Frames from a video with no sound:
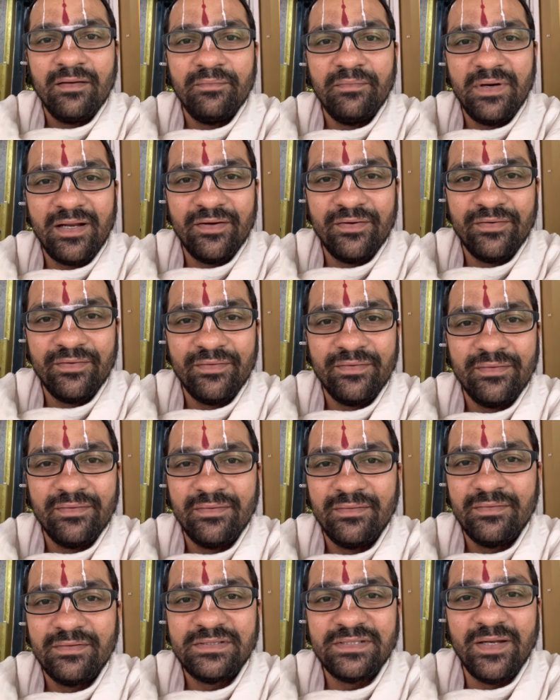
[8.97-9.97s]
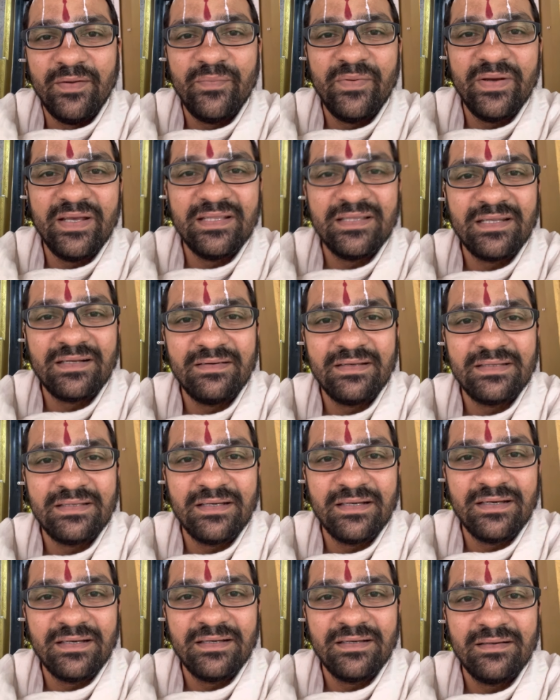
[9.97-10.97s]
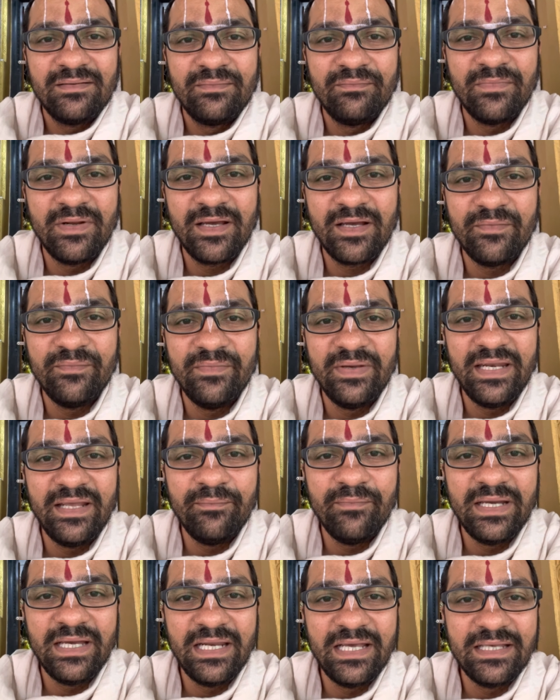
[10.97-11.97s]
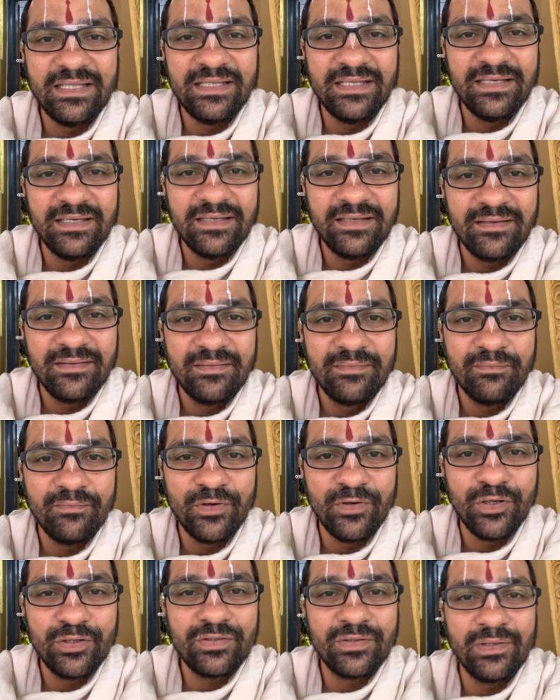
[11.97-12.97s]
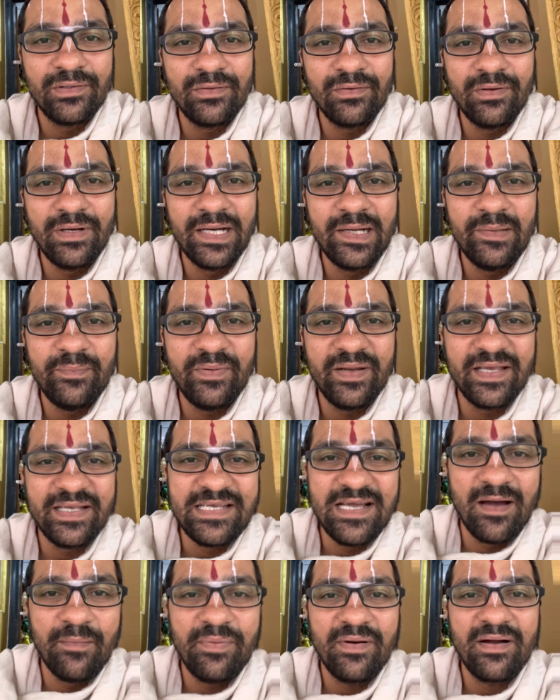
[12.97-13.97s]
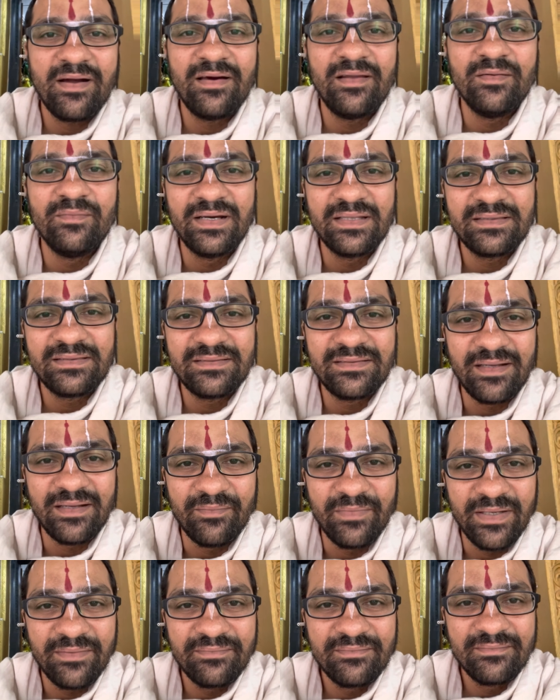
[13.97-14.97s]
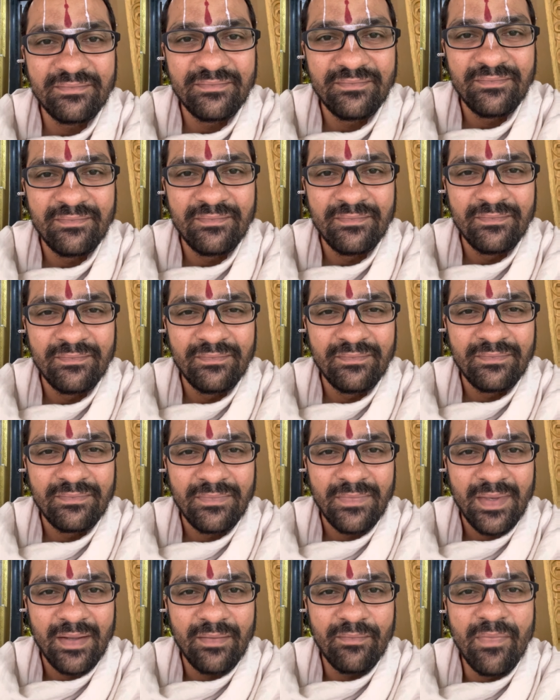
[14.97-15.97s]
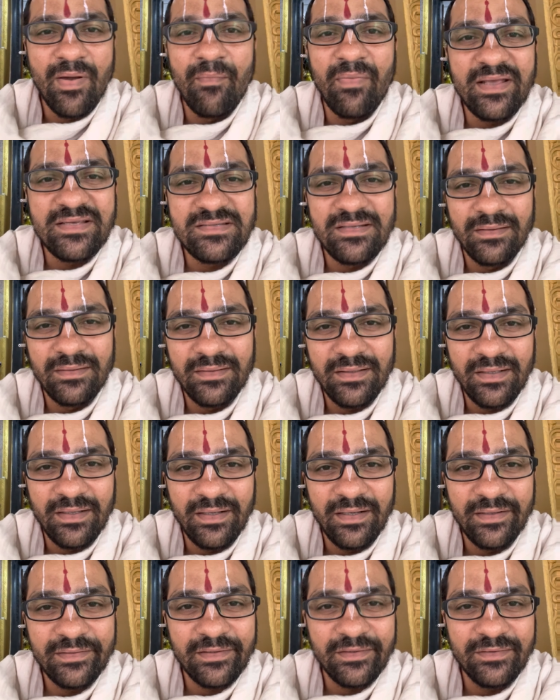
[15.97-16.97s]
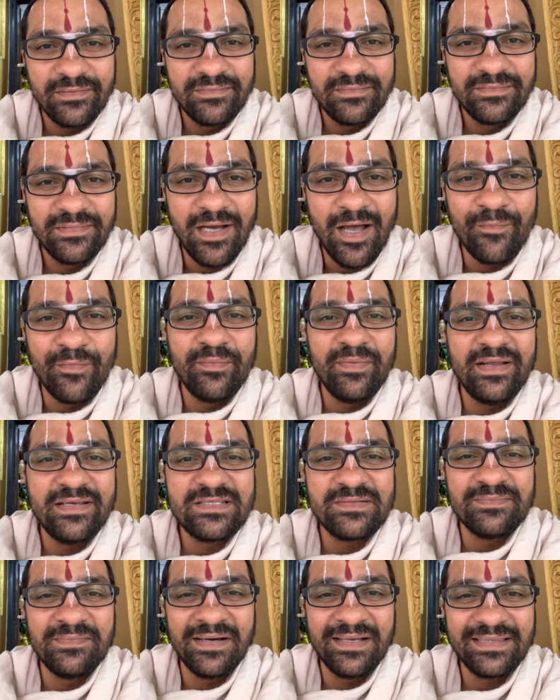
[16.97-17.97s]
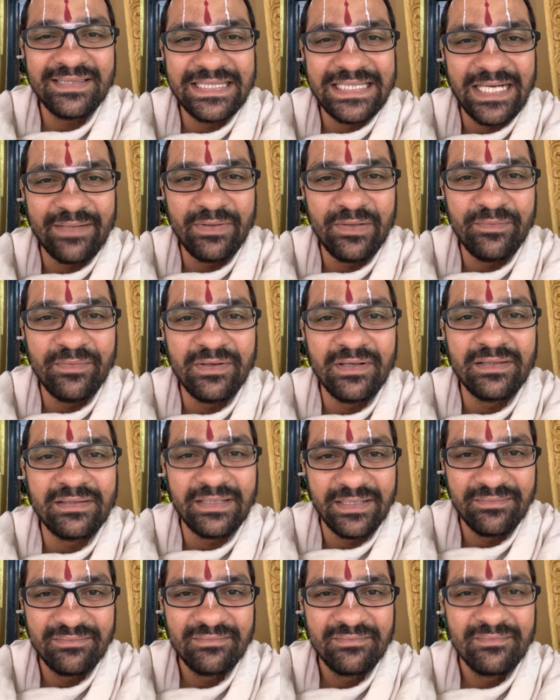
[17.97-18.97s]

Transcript: మనం చనిపోయిన తర్వాత మనకు మిని మిగిలేది మనుషులతో గడిపిన జ్ఞాపకాలు మాత్రమే మెమరీస్ అంటారు ఇంగ్లీష్లో ఆ మెమరీస్ మాత్రమే మిగులుతాయి